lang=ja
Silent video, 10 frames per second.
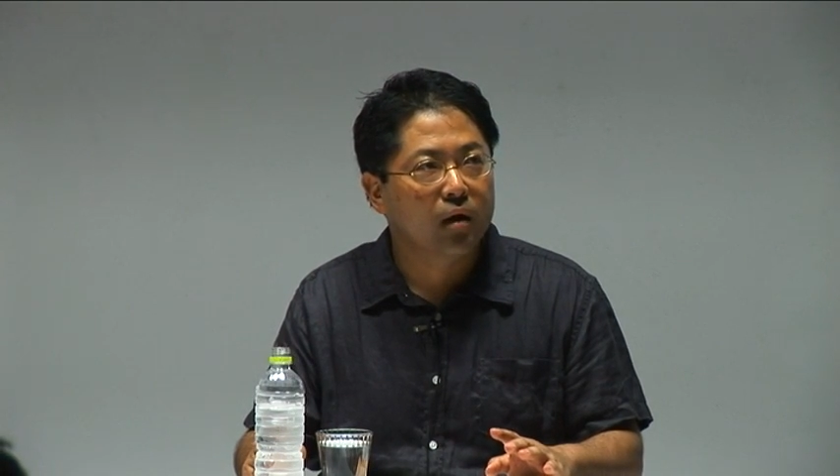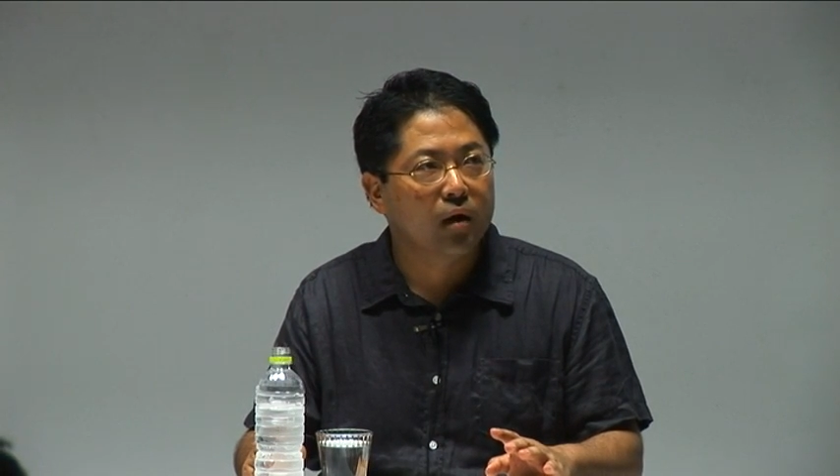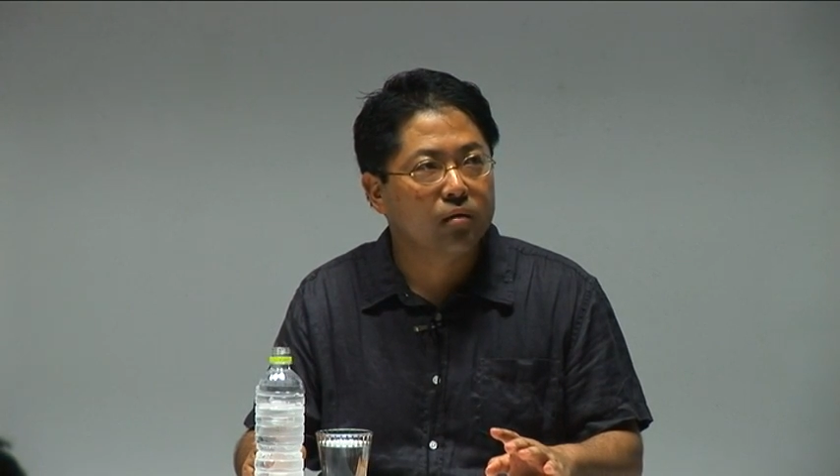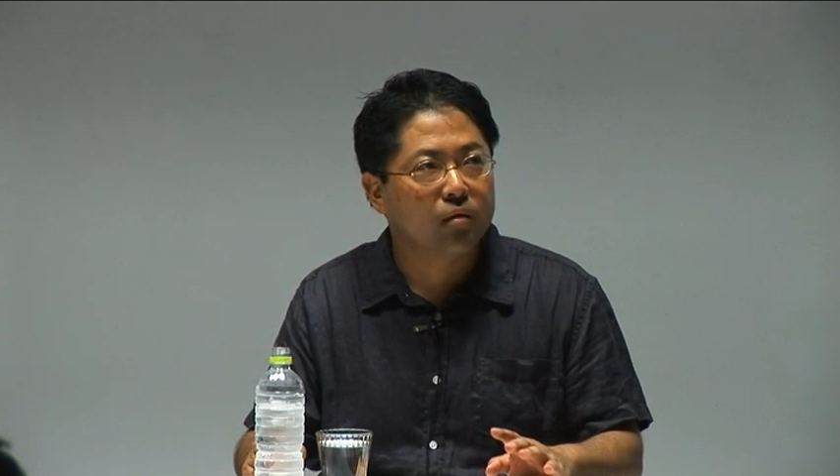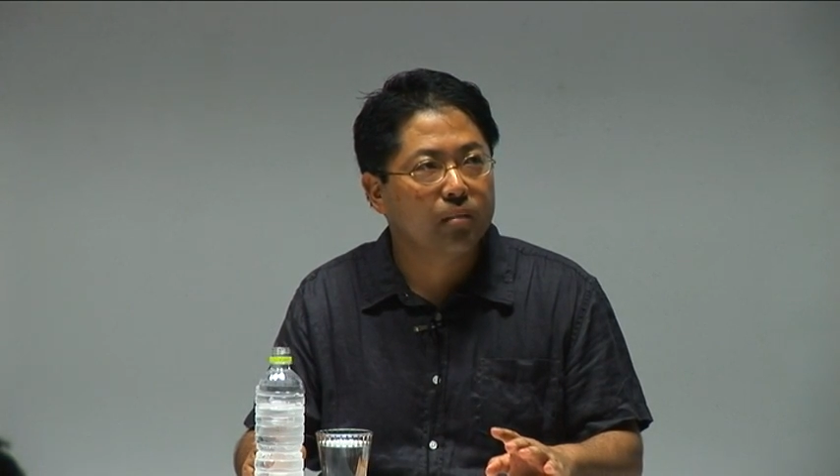
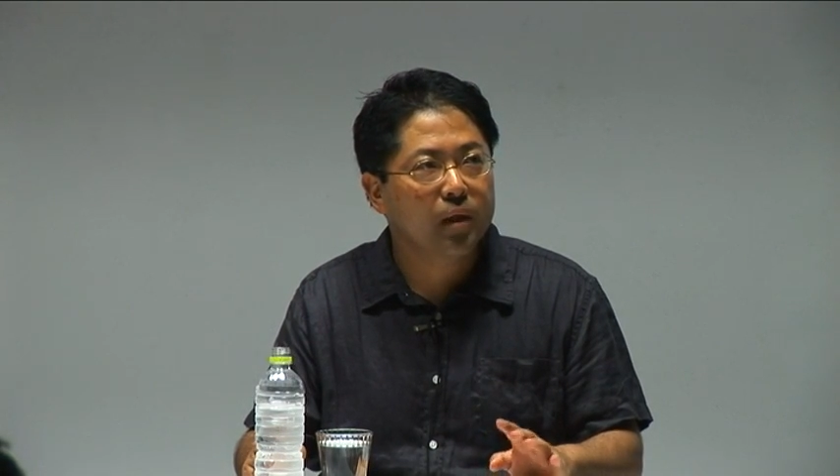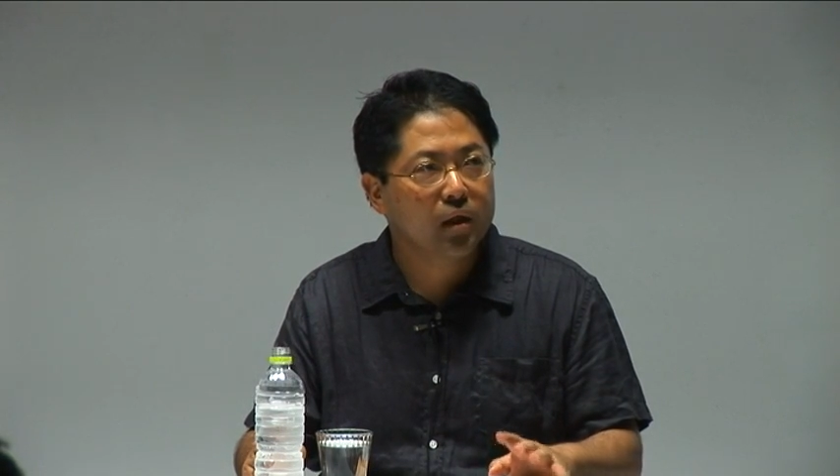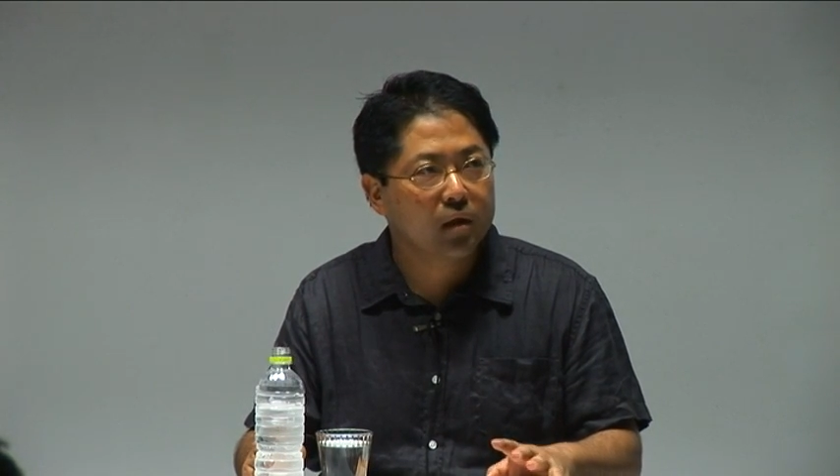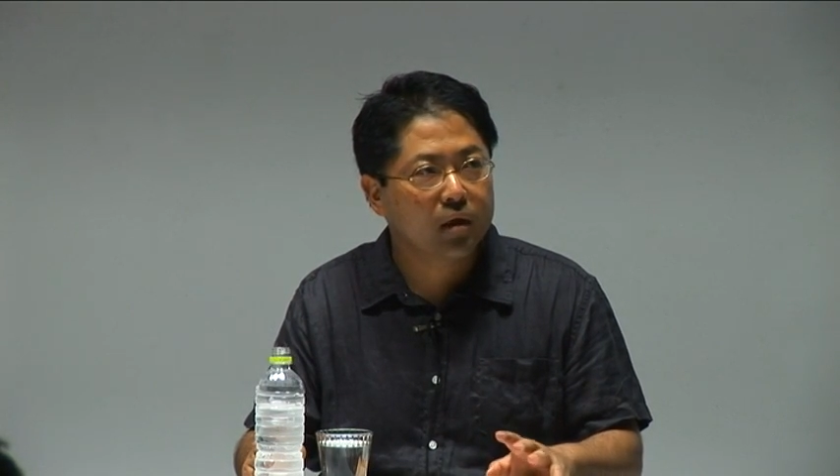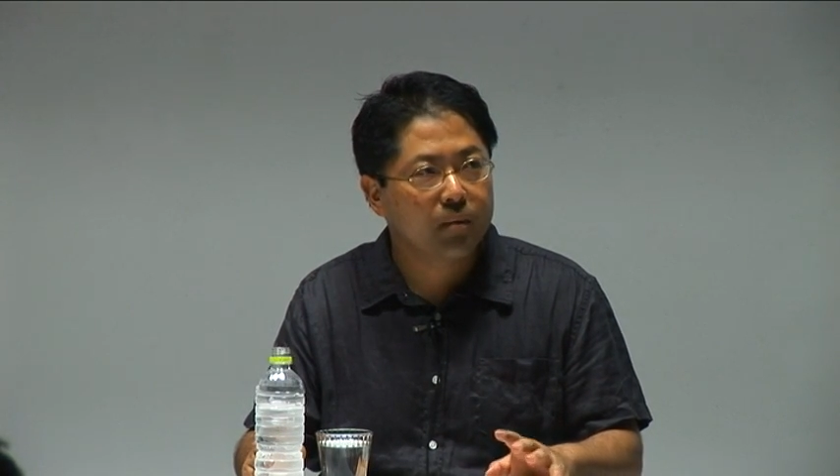あの
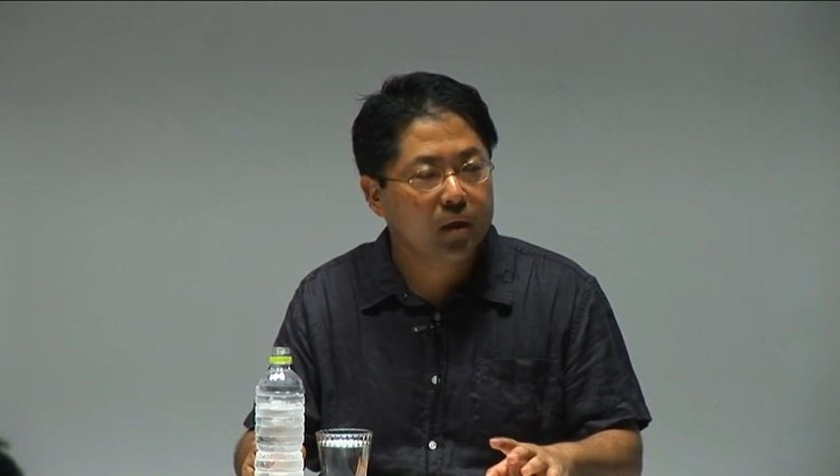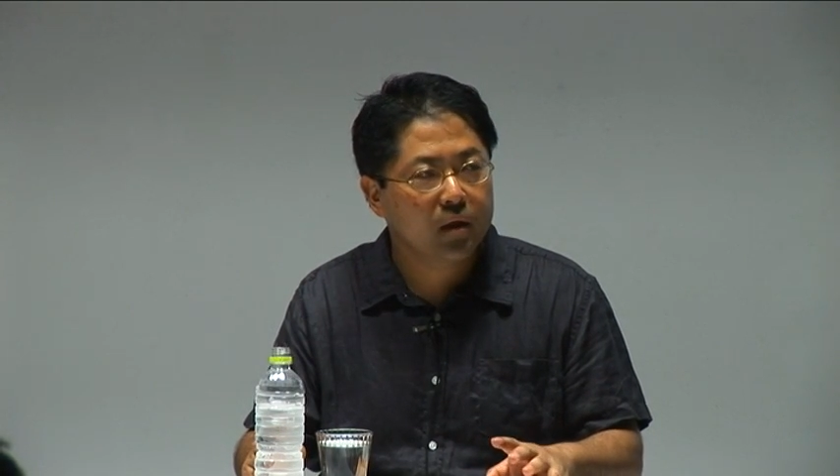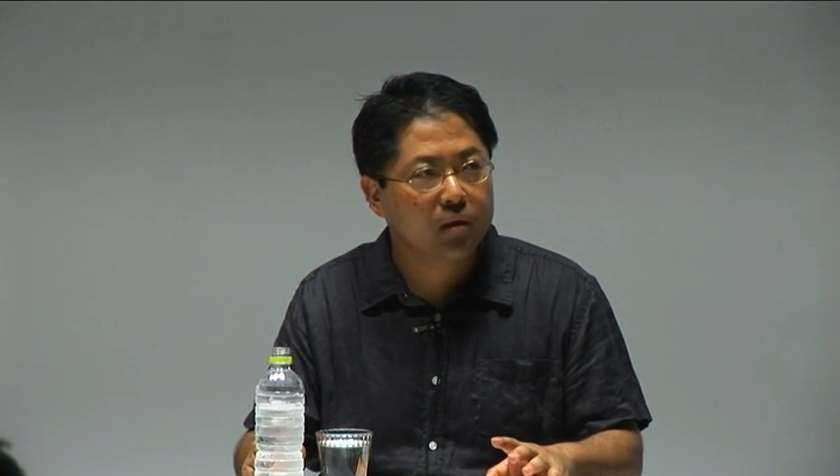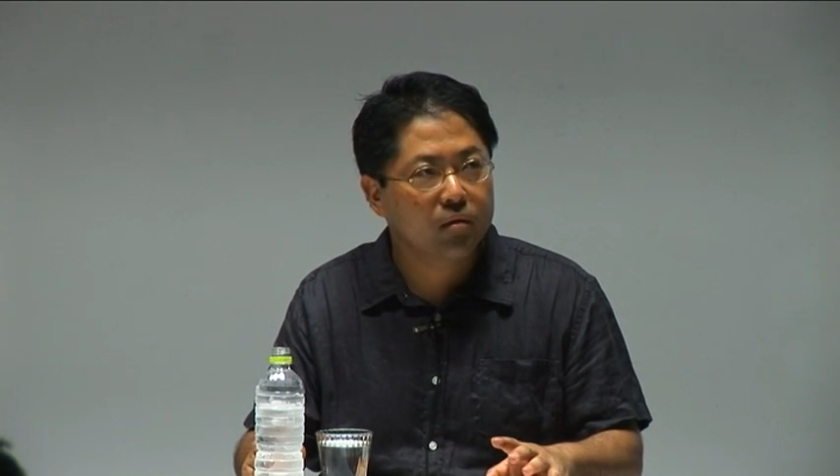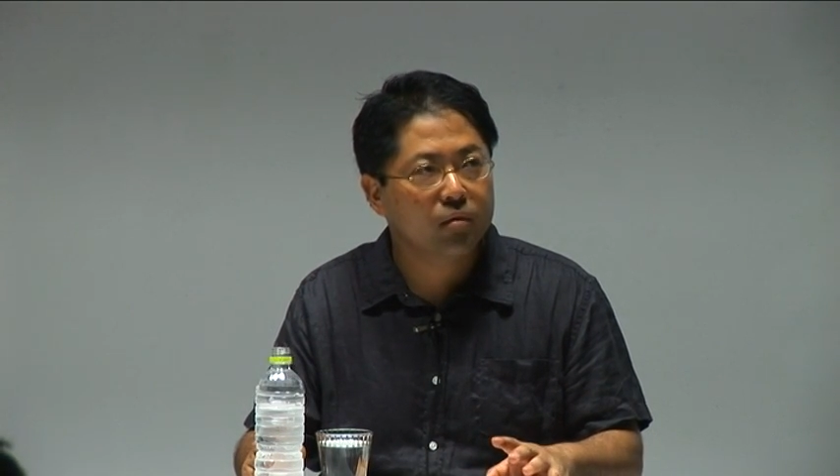
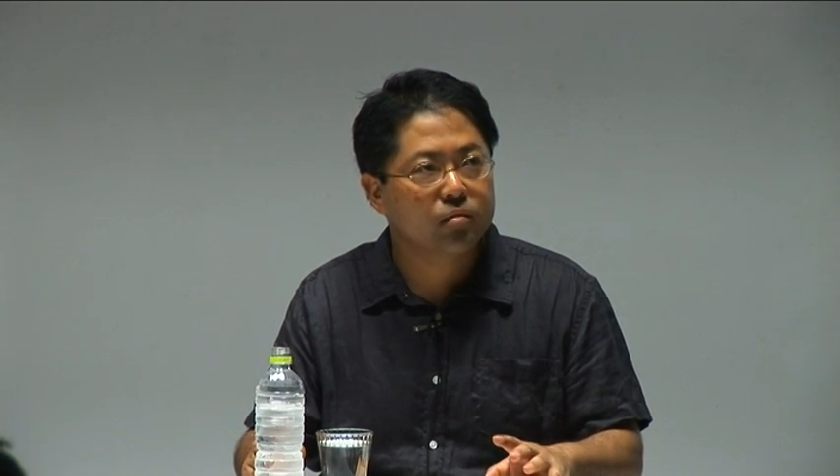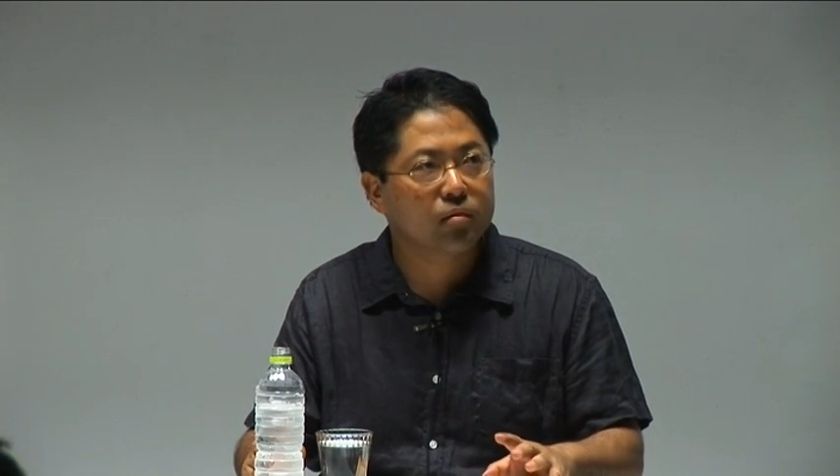アメリカアメリカの